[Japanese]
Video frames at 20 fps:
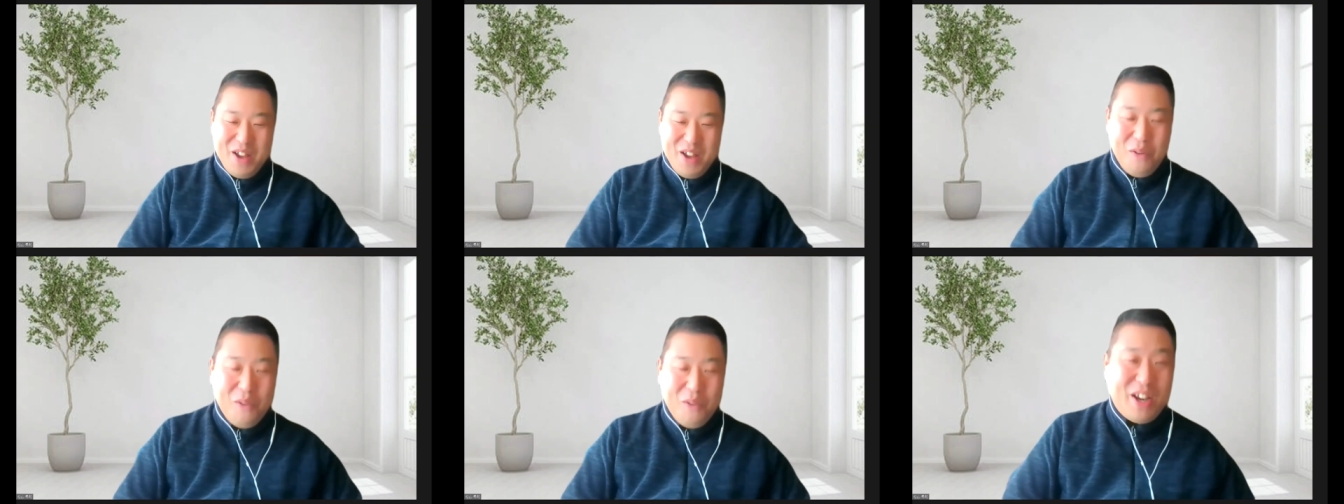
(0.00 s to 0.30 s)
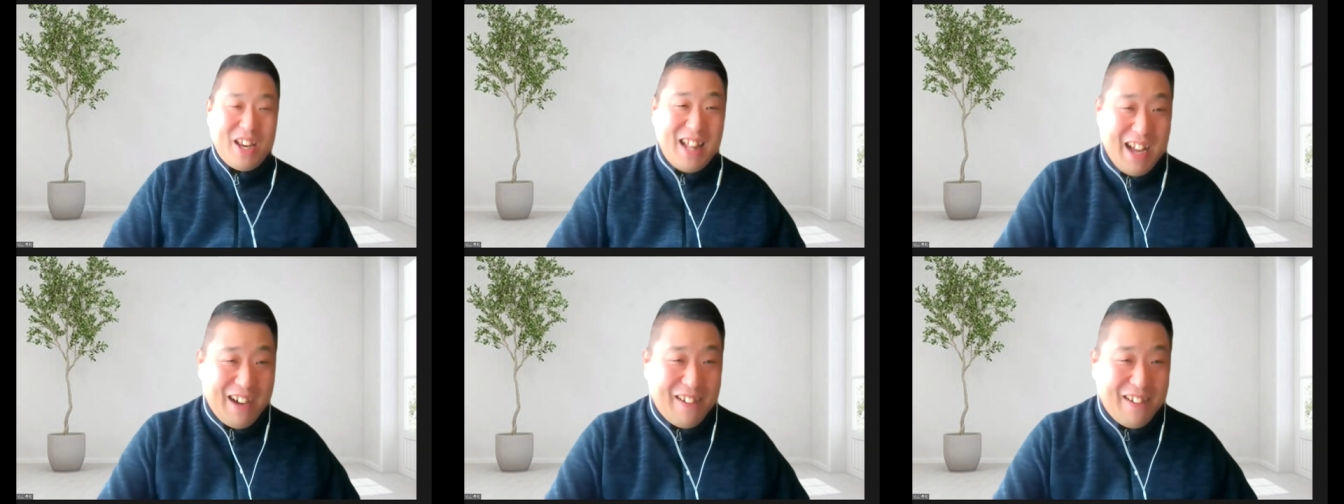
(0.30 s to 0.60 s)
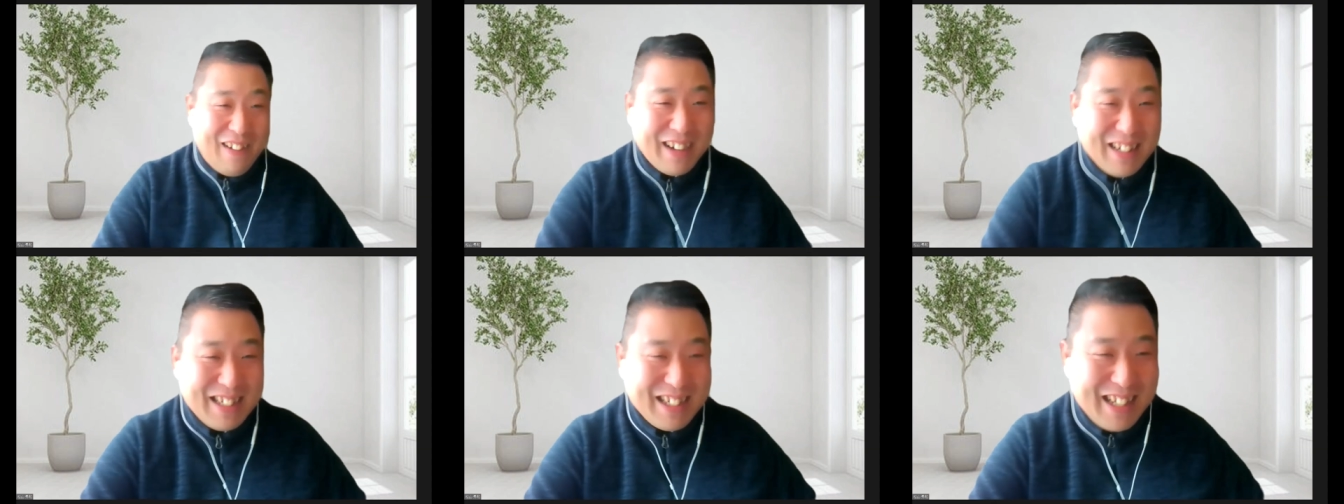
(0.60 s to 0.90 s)
沖縄
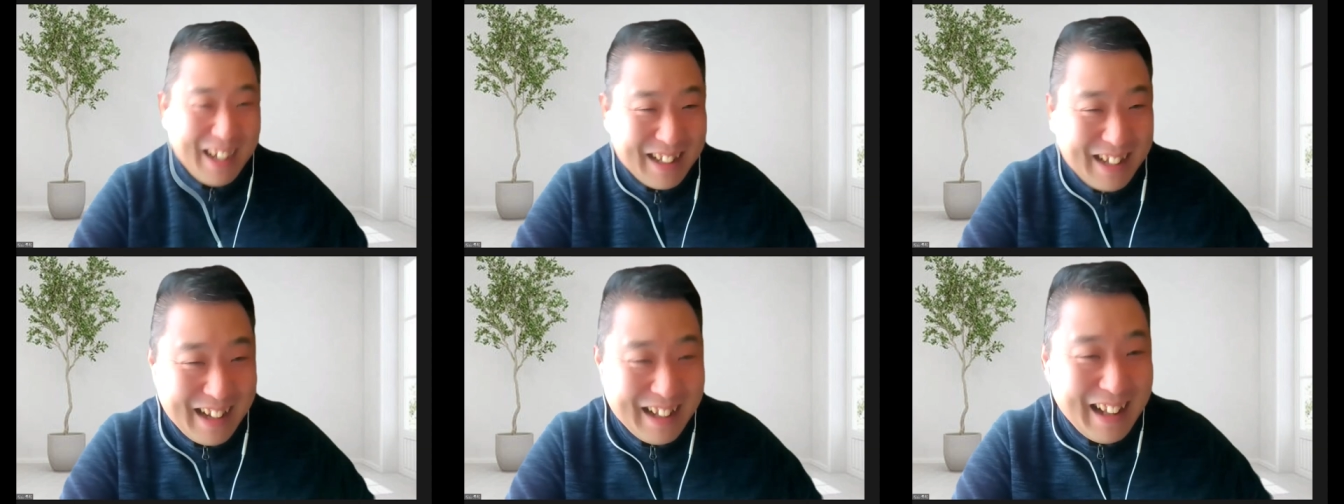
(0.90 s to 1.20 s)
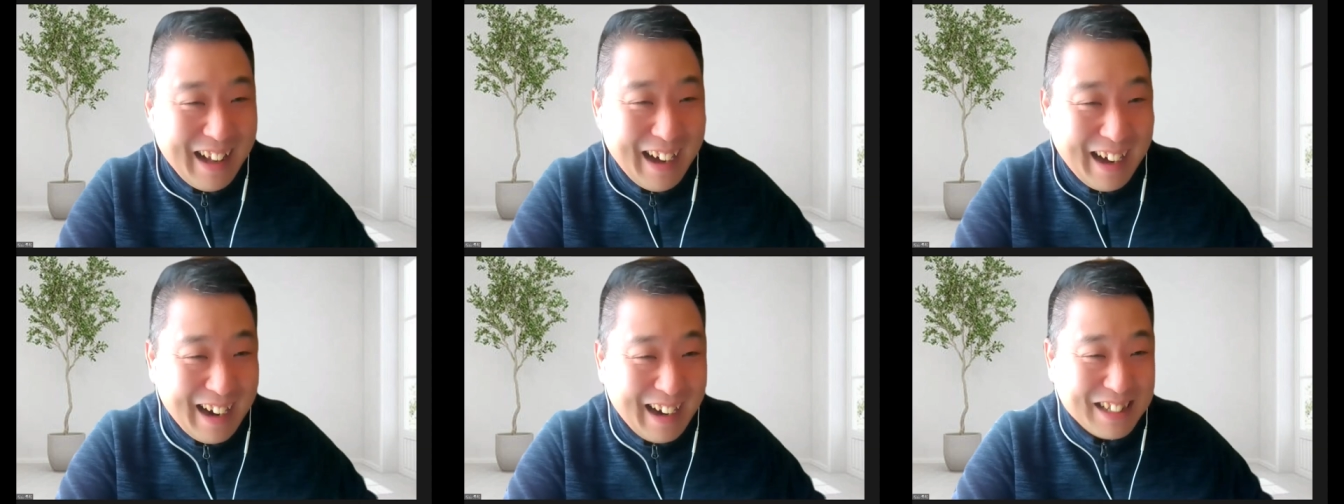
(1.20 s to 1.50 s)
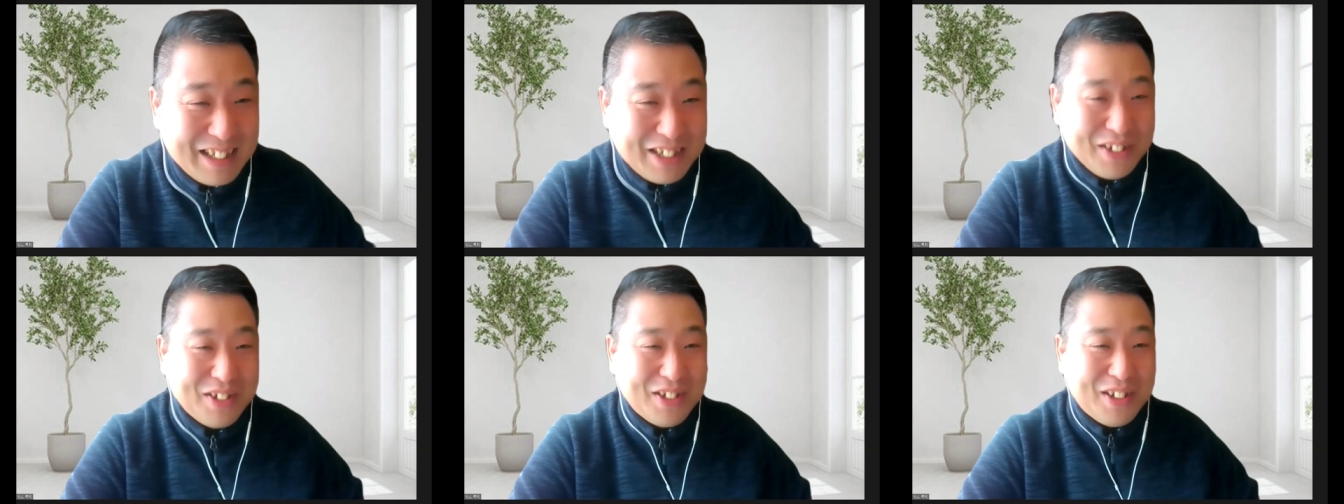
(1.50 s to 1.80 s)
は残念ながら
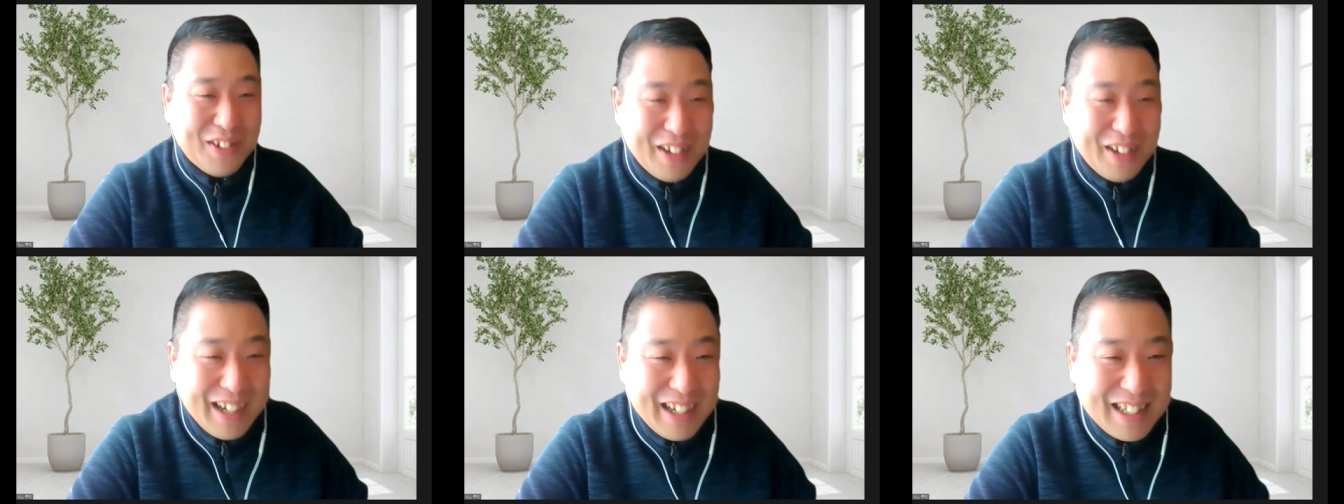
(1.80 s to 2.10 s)
ちょっと